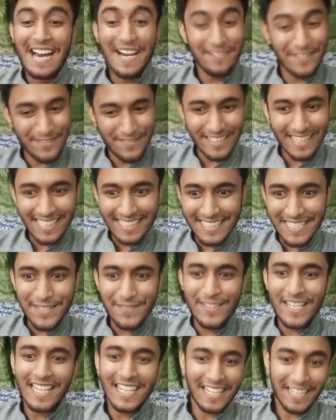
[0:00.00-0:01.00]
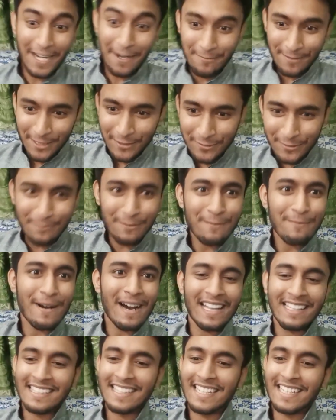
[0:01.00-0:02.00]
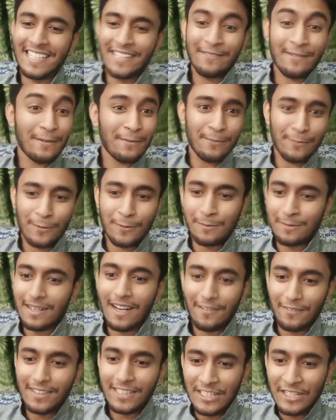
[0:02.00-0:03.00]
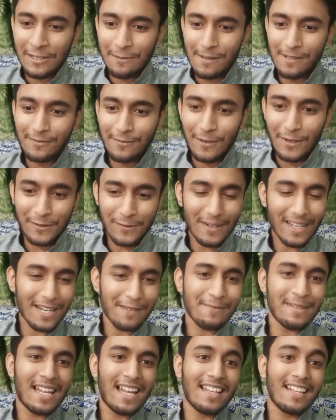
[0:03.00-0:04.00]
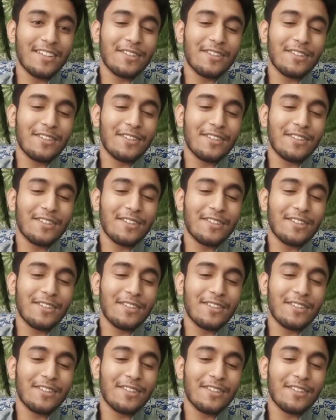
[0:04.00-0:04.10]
अभी बड़ा अजीब सा लग रहा है मुझे खुद भी बात करते हुए वो काफ़ी दिनों के बाद ब्लॉग वगैरह बनाया